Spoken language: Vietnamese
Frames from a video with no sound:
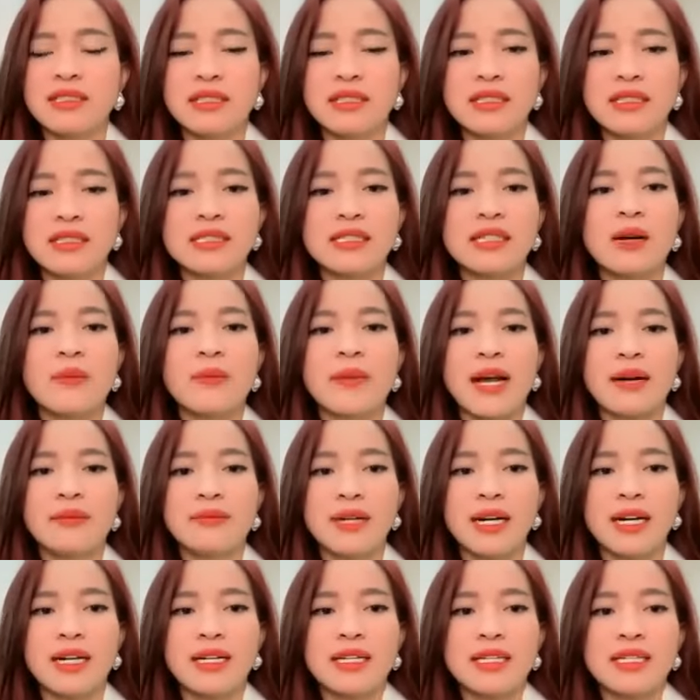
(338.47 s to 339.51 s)
anh chị công nhận không
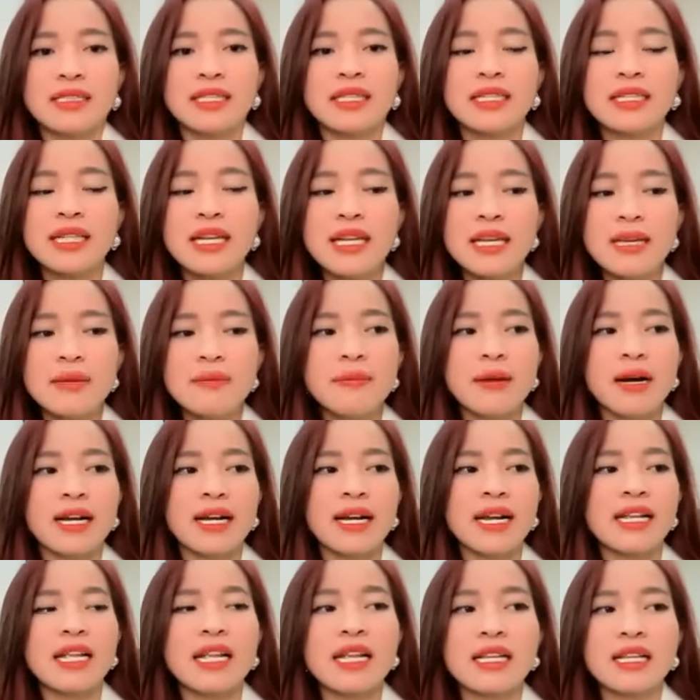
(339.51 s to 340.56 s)
ạ? Thì khi mà
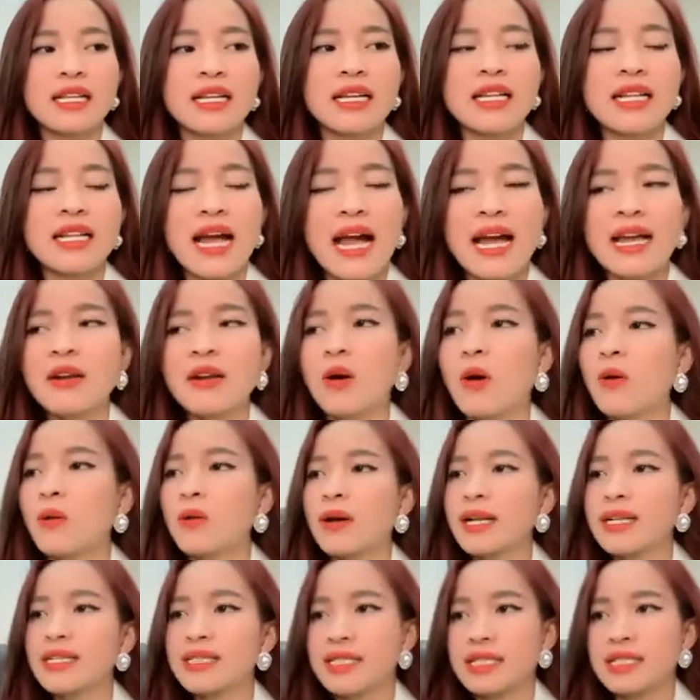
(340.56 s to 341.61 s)
cái cái thái độ
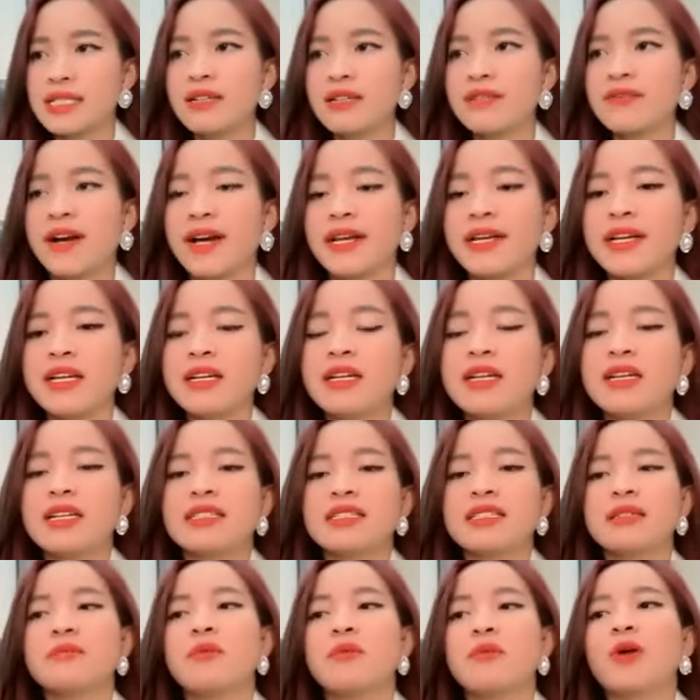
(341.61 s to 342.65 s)
các anh chị như vậy á,
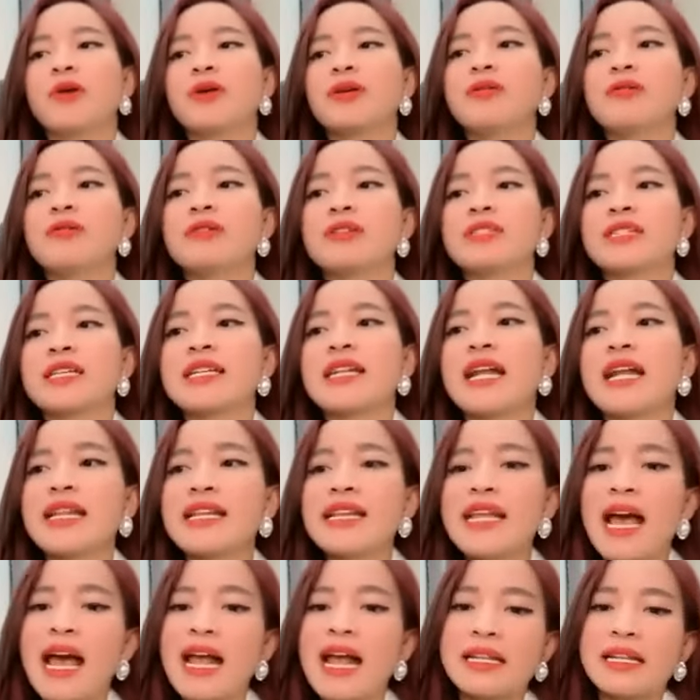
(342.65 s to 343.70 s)
thì mọi người sẽ đánh
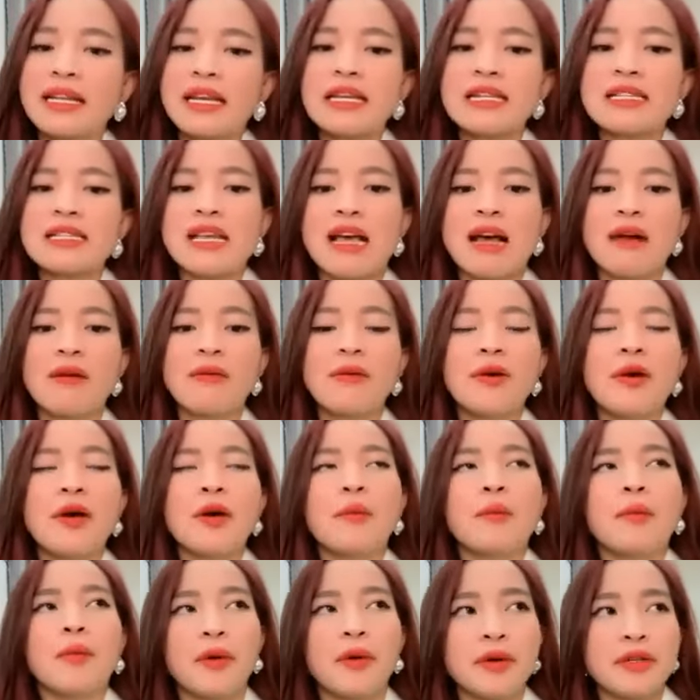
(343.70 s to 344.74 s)
giá anh chị làm sao?
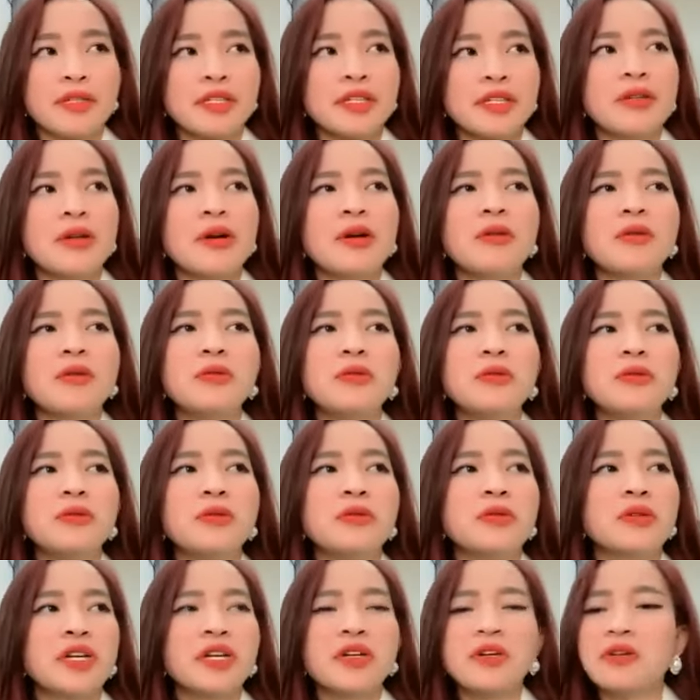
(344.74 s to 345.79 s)
Mọi người sẽ nói
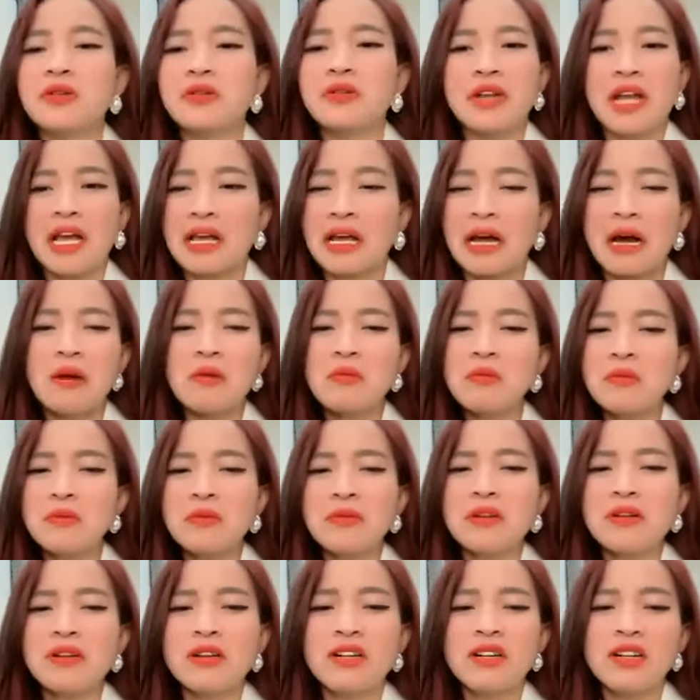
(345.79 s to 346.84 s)
u cái người này không
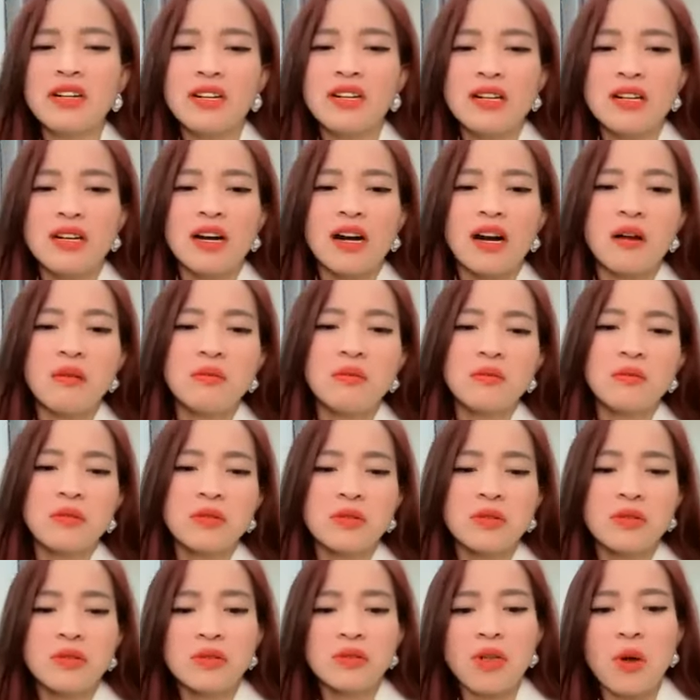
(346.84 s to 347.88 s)
có, không
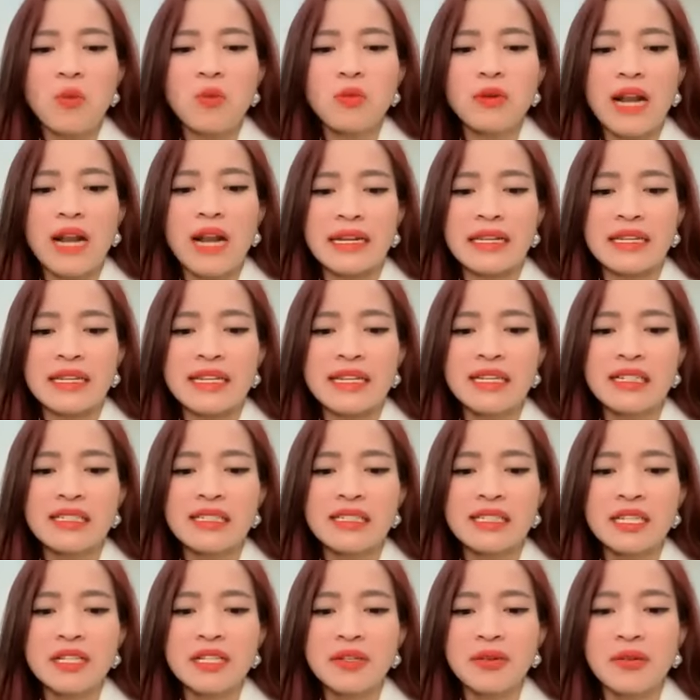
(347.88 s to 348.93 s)
có, có tốt lành gì hết á,
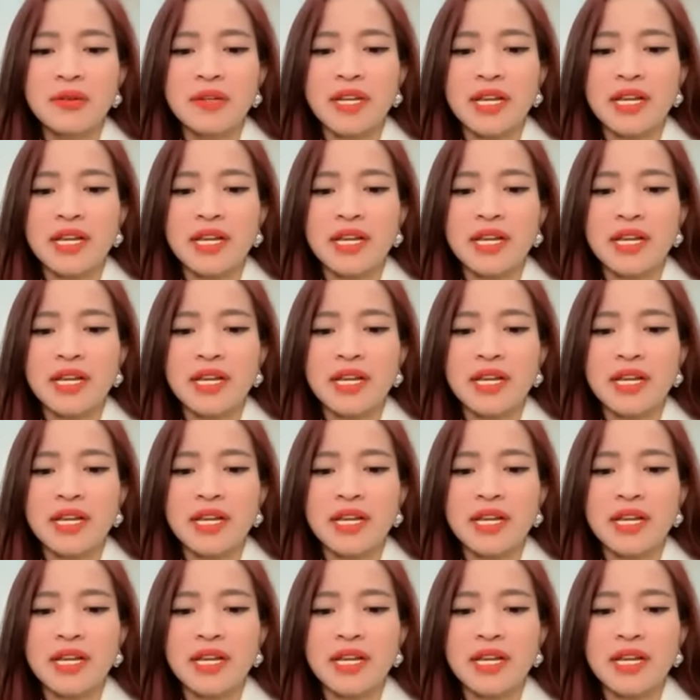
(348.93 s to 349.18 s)
cái người